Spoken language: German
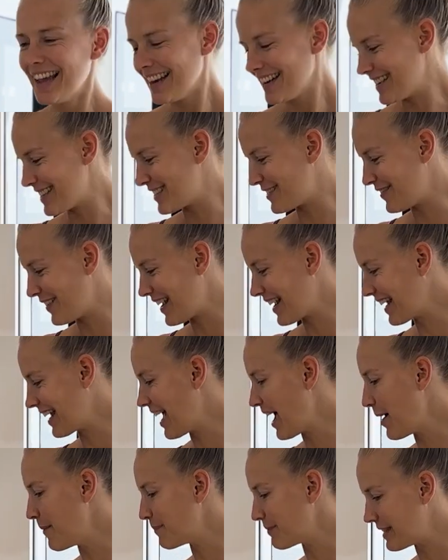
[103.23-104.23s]
Deswegen,
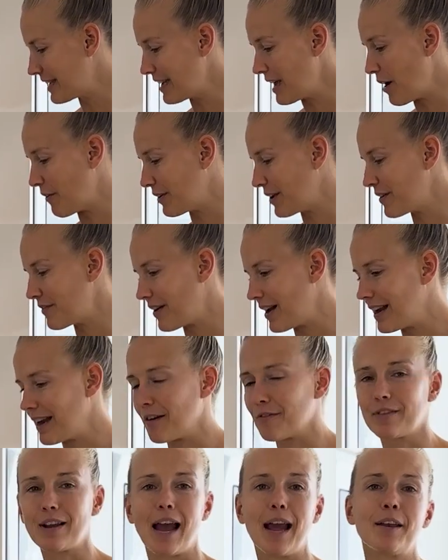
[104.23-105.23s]
ähm, die auf jeden Fall
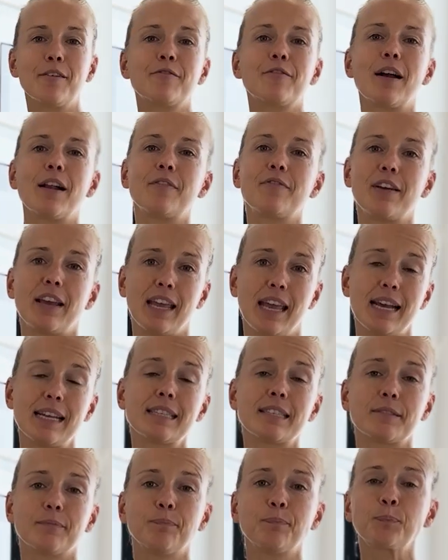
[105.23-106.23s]
auf keinen Fall
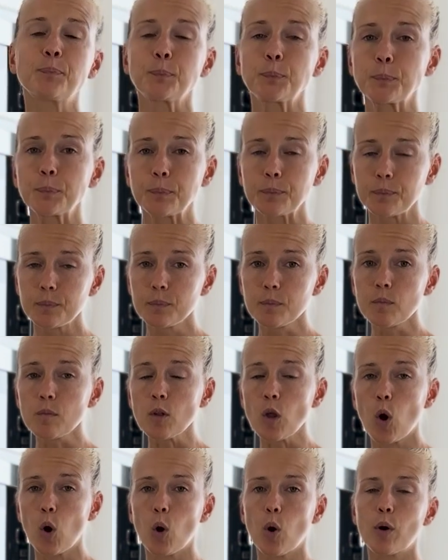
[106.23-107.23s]
vergessen.
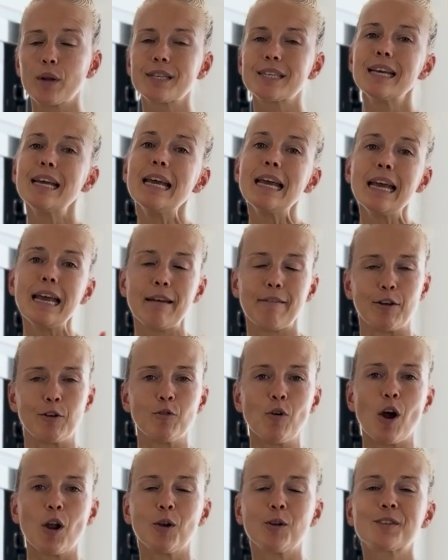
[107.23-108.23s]
Und wenn
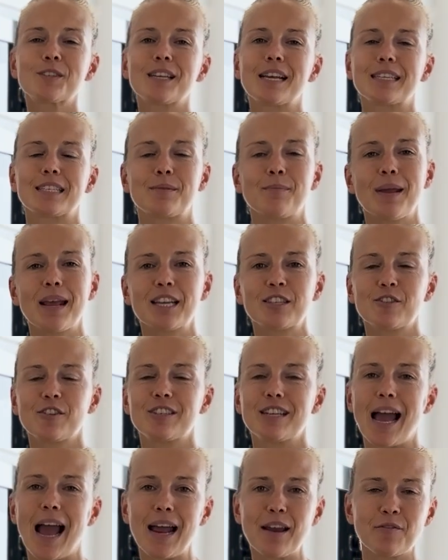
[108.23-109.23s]
du auch Lust hast, mehr
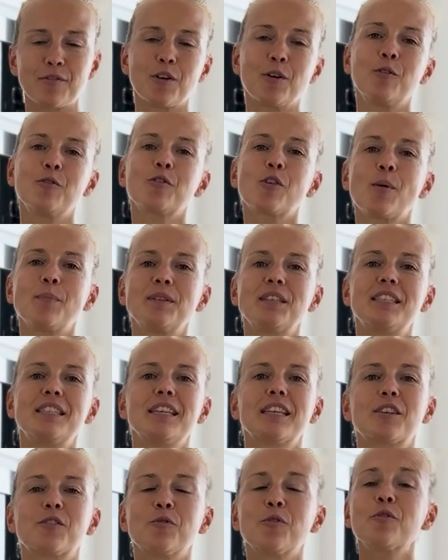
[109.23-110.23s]
solche einfachen,
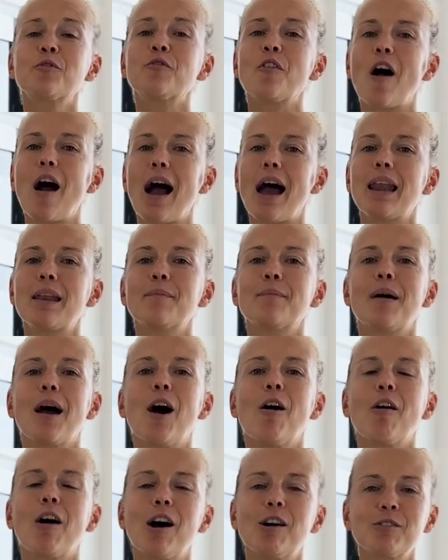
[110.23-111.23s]
unkomplizierten und vor allem
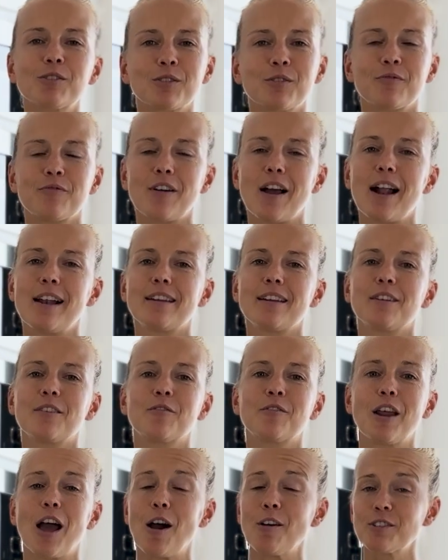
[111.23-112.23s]
auch ausgefallenen
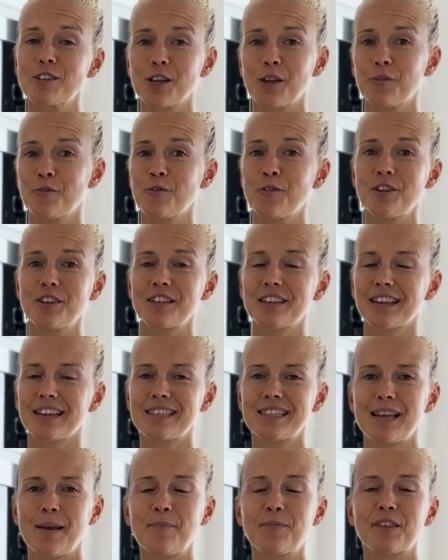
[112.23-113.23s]
oder außergewöhnlichen
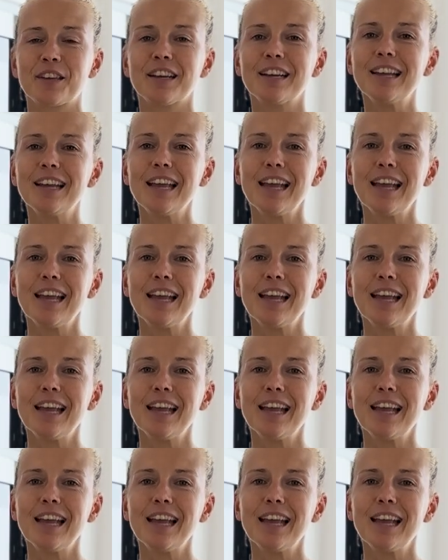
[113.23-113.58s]
Rezepte